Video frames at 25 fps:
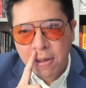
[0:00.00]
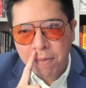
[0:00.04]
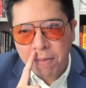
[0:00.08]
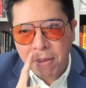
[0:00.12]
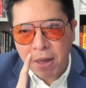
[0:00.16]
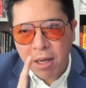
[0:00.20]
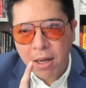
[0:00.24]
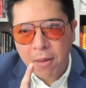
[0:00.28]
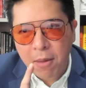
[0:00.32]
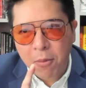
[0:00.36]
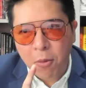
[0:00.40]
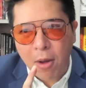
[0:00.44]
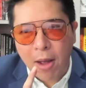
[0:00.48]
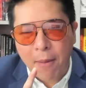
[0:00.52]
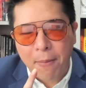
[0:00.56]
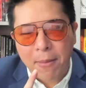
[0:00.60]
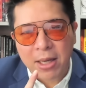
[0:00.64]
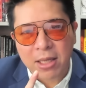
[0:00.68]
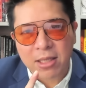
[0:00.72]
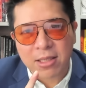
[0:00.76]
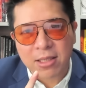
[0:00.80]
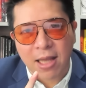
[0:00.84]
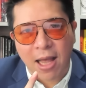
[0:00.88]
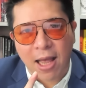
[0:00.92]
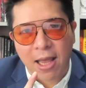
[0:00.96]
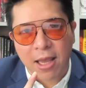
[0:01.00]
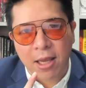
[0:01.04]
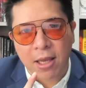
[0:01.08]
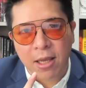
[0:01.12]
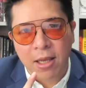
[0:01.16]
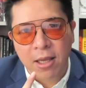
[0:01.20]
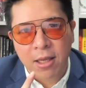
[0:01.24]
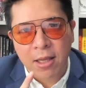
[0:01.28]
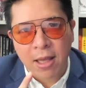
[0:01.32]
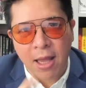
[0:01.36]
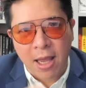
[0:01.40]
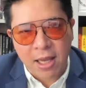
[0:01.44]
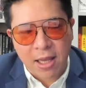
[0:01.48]
เพิ่มความมั่นใจ
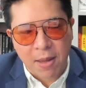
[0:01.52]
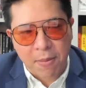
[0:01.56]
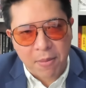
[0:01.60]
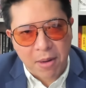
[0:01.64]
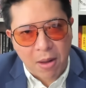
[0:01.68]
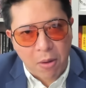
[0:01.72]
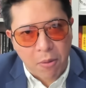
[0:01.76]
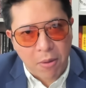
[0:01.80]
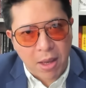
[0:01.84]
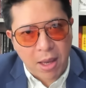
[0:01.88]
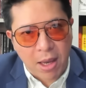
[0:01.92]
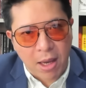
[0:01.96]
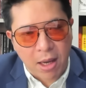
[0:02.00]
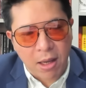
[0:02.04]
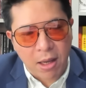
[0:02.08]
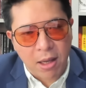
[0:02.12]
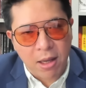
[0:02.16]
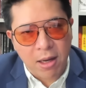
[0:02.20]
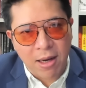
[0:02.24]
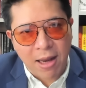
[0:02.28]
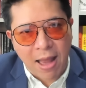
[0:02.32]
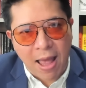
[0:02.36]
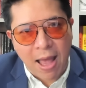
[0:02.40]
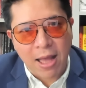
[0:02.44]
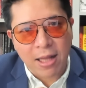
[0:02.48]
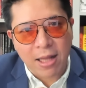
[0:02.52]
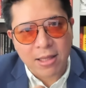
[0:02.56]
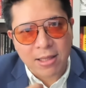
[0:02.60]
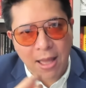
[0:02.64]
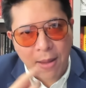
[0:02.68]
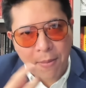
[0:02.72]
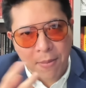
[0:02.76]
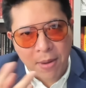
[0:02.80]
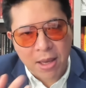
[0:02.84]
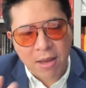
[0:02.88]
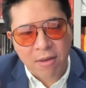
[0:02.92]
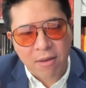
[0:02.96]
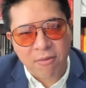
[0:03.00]
ให้กับเราเองและ
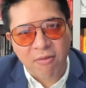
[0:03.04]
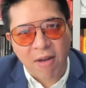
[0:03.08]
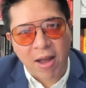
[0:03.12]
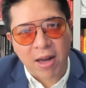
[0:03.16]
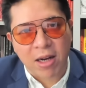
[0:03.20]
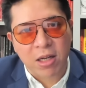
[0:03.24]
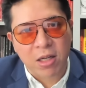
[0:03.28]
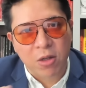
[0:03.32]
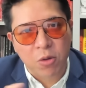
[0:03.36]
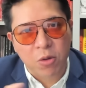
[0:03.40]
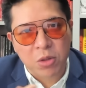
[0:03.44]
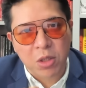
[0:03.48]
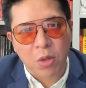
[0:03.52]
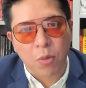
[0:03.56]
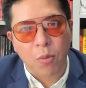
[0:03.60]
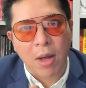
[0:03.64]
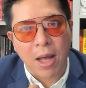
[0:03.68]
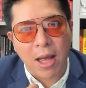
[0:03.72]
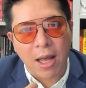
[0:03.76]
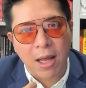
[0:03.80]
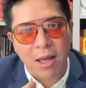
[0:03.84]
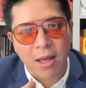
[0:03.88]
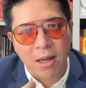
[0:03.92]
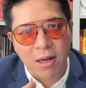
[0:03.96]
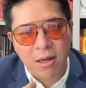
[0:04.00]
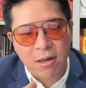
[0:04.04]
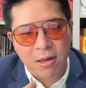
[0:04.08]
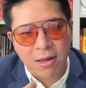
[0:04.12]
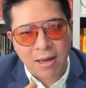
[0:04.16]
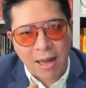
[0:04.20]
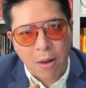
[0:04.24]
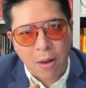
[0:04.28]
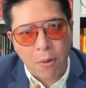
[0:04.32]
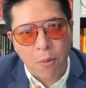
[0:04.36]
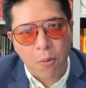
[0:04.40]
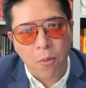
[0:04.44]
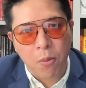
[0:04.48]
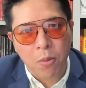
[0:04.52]
ทำให้อีกฝั่งหนึ่งรู้สึกว่า
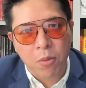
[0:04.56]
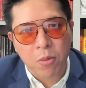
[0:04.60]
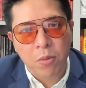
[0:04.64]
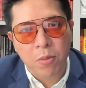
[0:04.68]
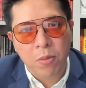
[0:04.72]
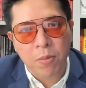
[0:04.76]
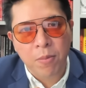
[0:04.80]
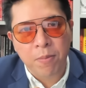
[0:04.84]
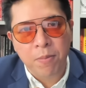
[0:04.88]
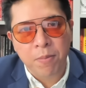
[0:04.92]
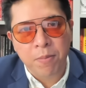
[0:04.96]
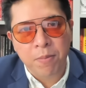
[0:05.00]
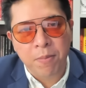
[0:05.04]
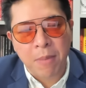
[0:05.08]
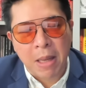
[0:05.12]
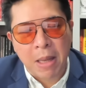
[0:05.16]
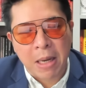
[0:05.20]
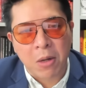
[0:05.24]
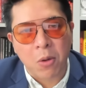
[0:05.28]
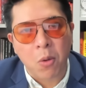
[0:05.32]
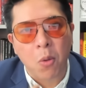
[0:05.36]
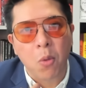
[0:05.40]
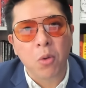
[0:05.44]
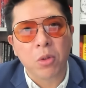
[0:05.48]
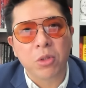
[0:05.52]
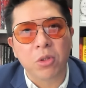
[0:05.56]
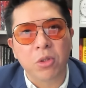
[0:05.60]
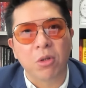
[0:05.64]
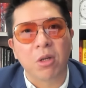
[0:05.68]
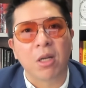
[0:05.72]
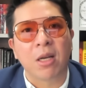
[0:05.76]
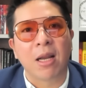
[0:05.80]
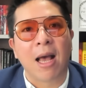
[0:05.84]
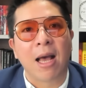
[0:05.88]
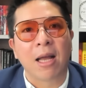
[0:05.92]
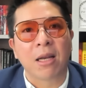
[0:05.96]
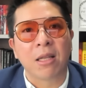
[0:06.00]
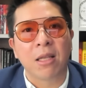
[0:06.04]
เราเป็นคู่สนท
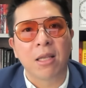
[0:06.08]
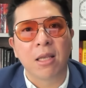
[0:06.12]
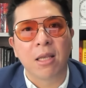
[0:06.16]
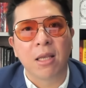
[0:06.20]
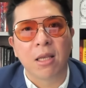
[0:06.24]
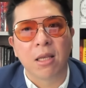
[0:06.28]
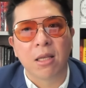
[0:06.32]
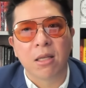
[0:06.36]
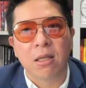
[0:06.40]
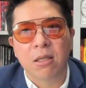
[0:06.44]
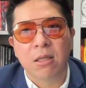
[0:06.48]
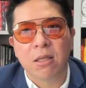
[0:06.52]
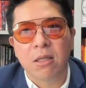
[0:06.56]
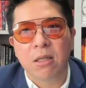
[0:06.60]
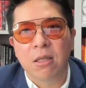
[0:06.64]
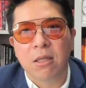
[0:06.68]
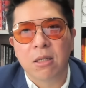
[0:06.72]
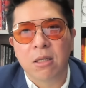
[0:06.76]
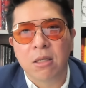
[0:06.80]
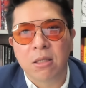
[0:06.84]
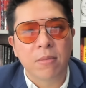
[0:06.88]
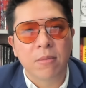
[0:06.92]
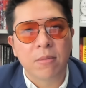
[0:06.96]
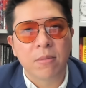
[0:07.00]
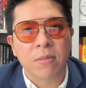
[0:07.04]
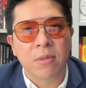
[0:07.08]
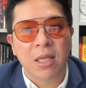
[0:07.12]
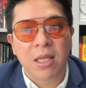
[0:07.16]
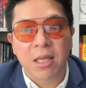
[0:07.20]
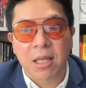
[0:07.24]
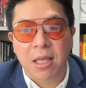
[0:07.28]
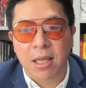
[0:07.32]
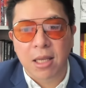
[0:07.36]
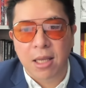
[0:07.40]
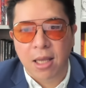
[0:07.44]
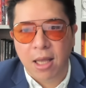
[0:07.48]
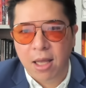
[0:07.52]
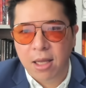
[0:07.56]
นาที่ที่
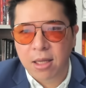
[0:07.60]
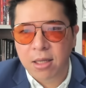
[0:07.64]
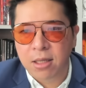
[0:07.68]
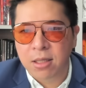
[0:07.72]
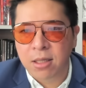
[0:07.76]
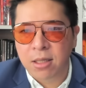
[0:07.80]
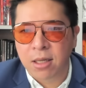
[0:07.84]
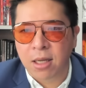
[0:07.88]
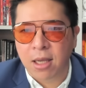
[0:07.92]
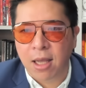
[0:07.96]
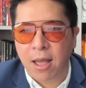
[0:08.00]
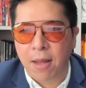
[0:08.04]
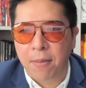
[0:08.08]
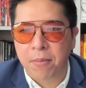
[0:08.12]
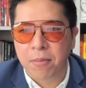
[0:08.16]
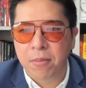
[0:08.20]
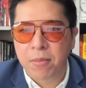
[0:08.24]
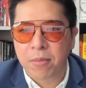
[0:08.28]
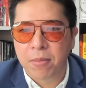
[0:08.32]
ดีนะครับ